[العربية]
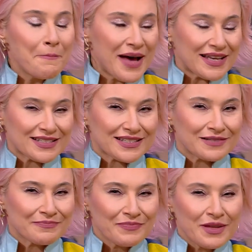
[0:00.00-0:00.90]

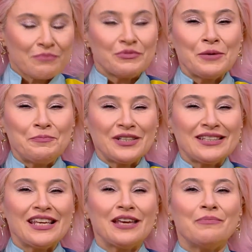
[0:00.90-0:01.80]
بس
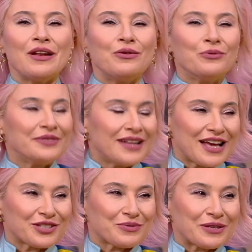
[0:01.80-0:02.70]
نبتدي باللون
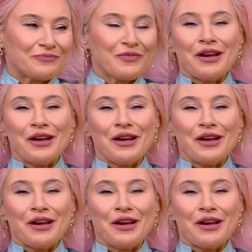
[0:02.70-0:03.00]
الاسود